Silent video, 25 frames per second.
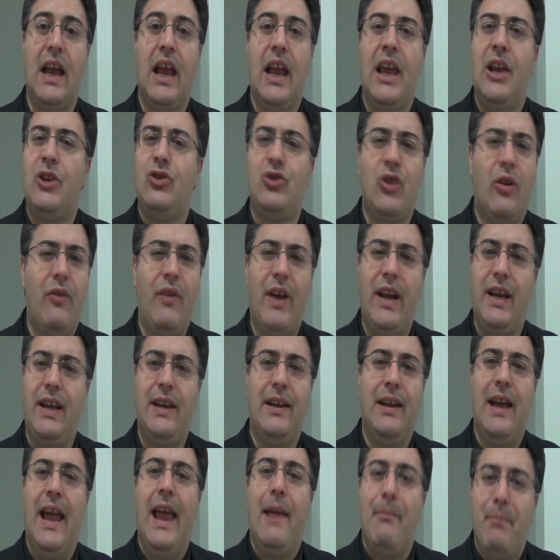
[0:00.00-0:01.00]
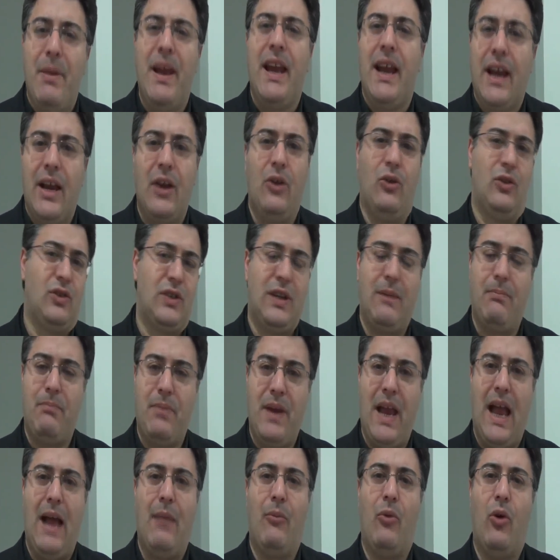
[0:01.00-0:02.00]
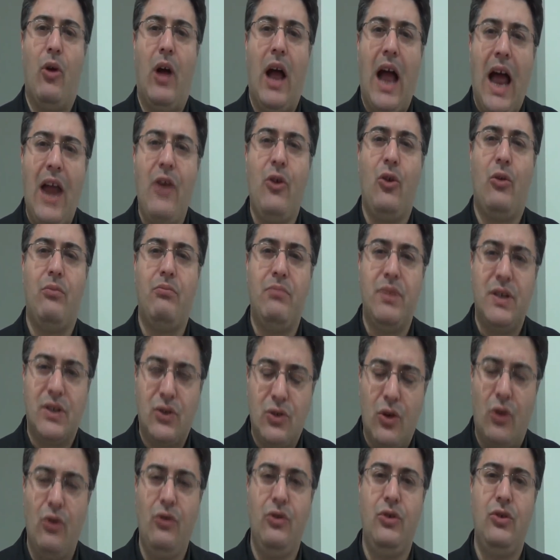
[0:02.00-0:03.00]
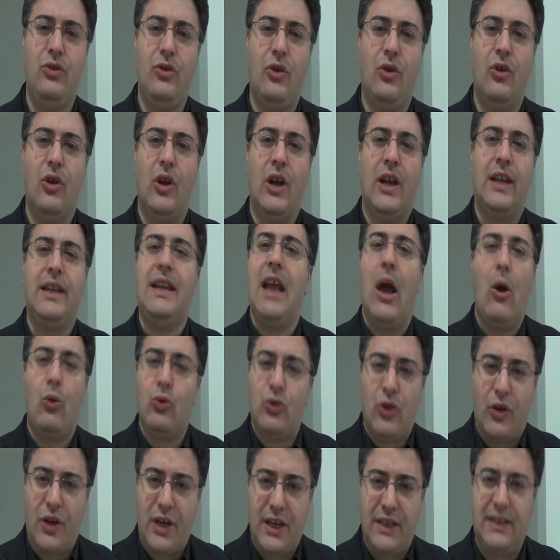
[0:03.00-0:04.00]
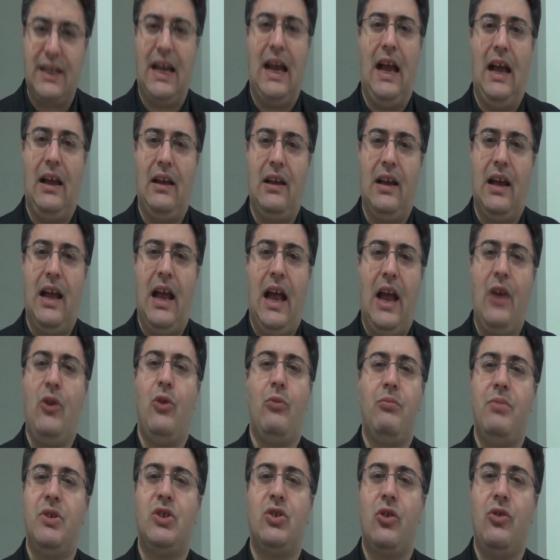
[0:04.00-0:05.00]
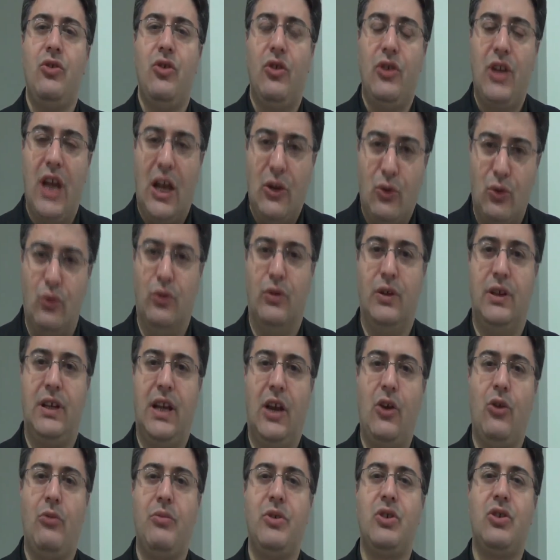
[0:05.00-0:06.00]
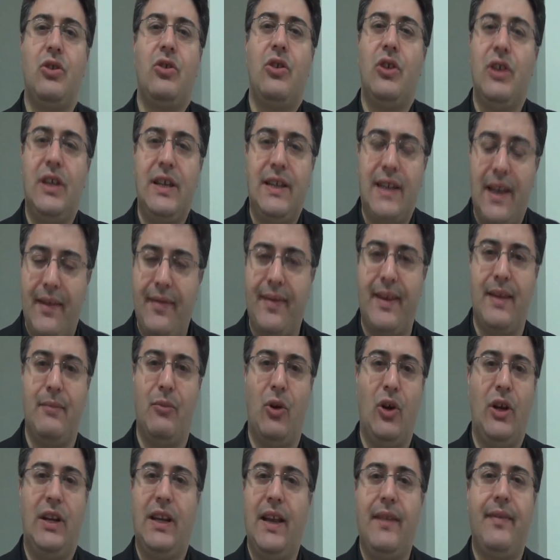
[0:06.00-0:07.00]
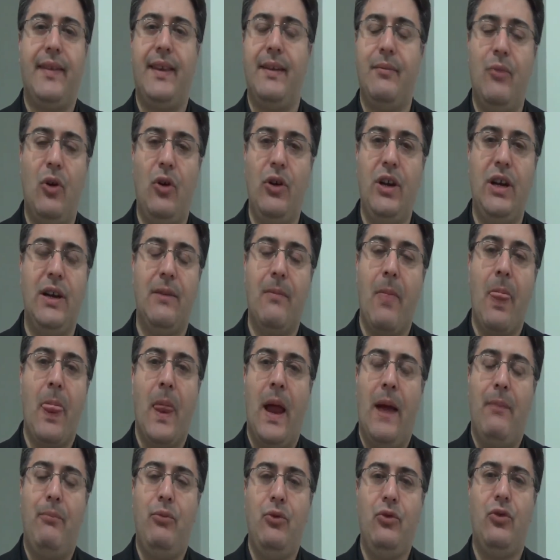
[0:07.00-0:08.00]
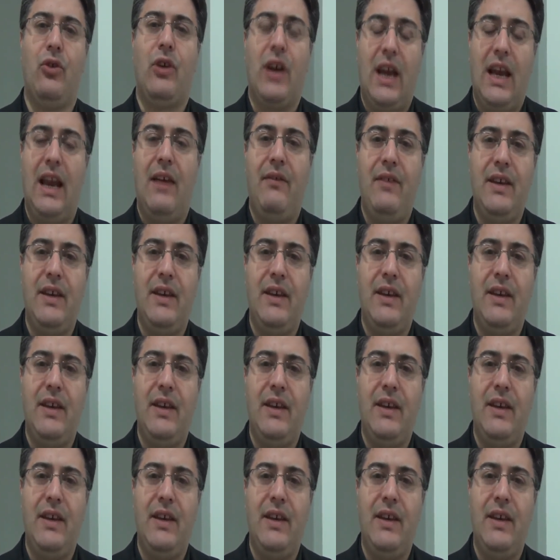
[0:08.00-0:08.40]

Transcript: I giovani, è bene che lo sappiamo, hanno bisogno di autorità, hanno bisogno di adulti, hanno bisogno di testimoni, testimoni appunto che la